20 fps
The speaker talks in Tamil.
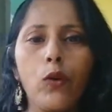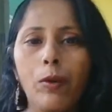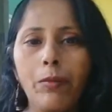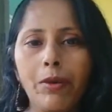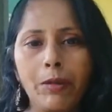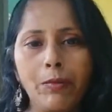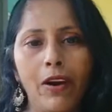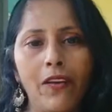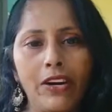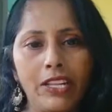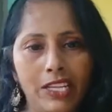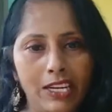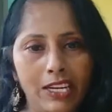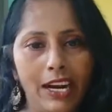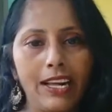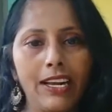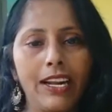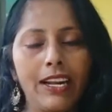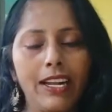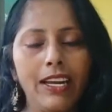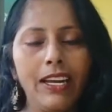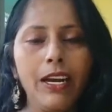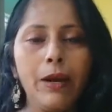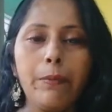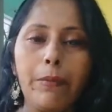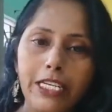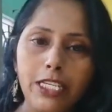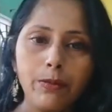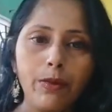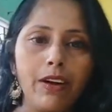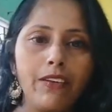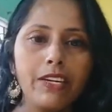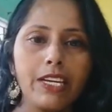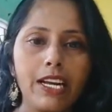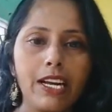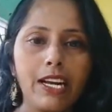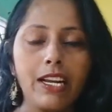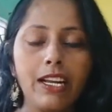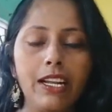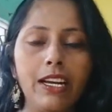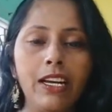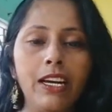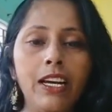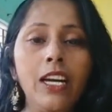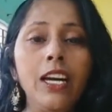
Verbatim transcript: ஒன்பது மாவட்டத்துக்கு நடக்கலை மற்ற மாவட்டங்களில்